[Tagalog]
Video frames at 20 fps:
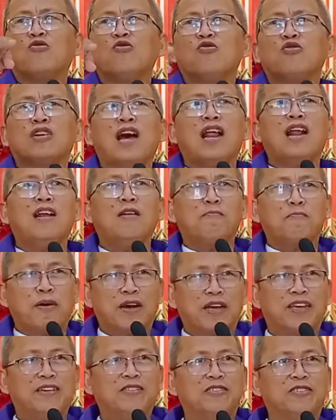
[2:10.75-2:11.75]
pag
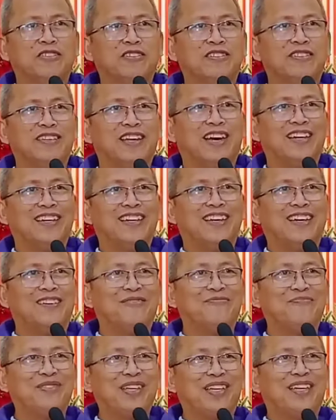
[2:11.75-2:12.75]
pagyon
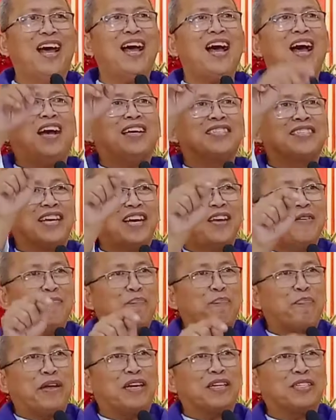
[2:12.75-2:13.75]
ana naa say
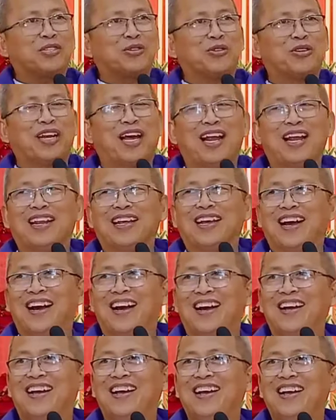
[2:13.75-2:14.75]
personal
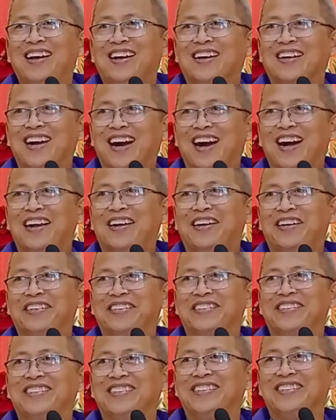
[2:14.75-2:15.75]
nga
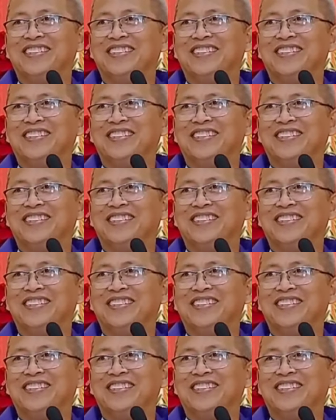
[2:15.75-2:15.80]
guard